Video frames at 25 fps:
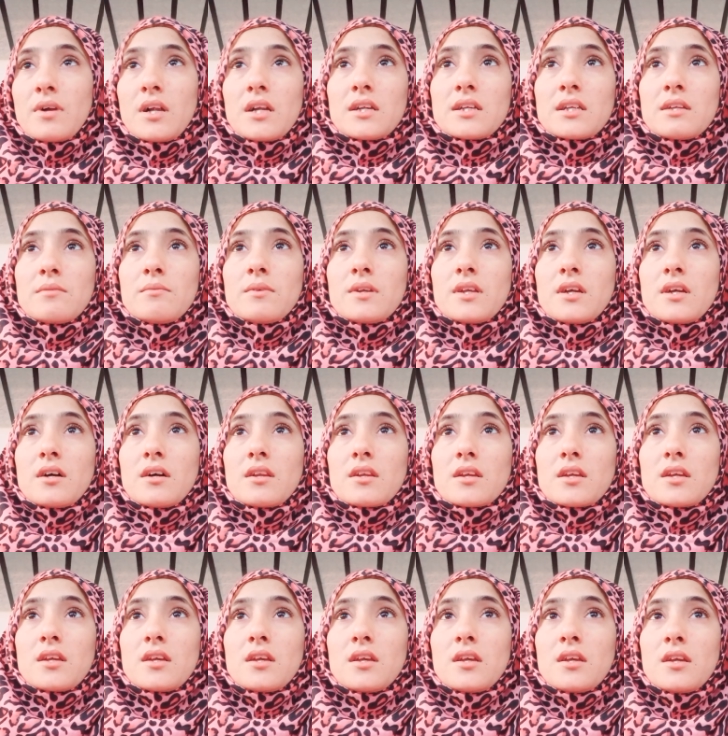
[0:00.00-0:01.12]
बाल्टी में डाल
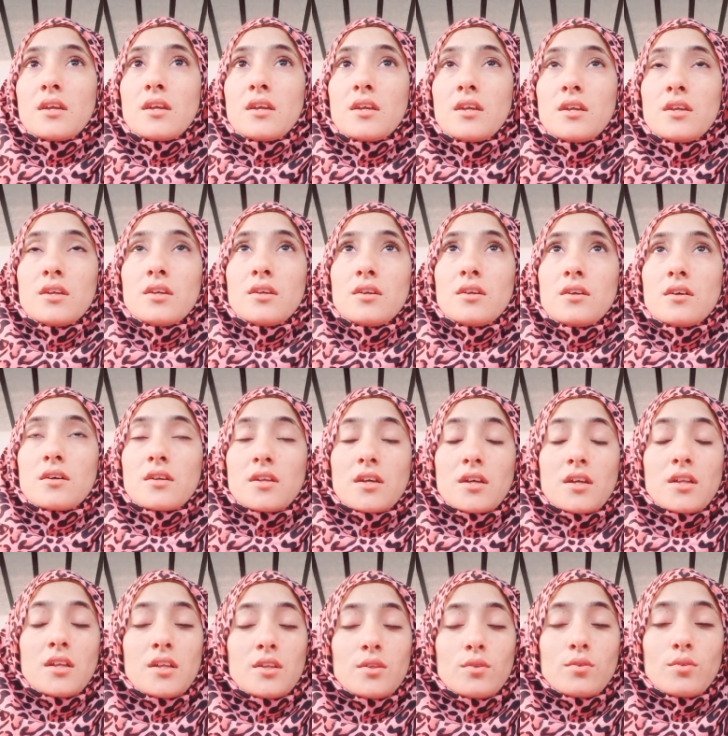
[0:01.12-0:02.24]
के
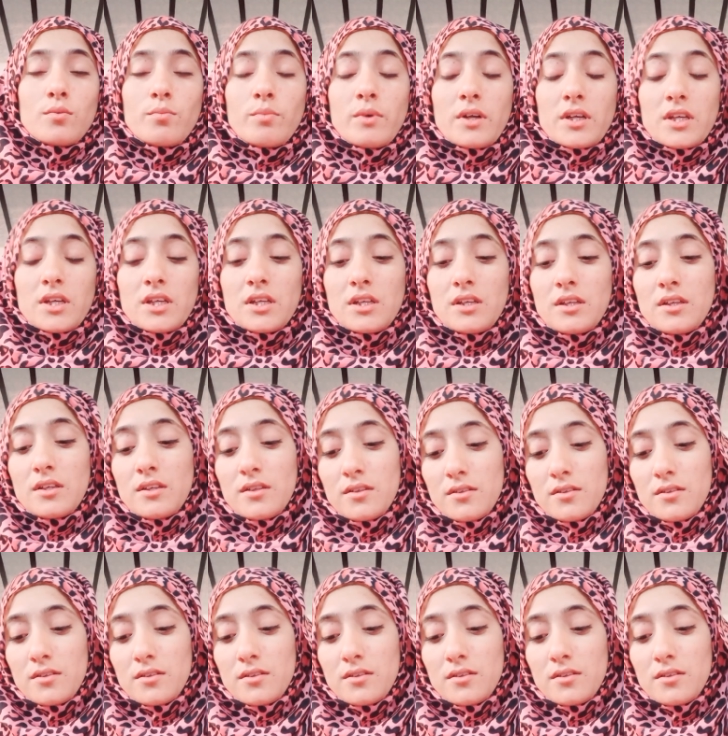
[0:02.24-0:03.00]
रख लेती तो बाकी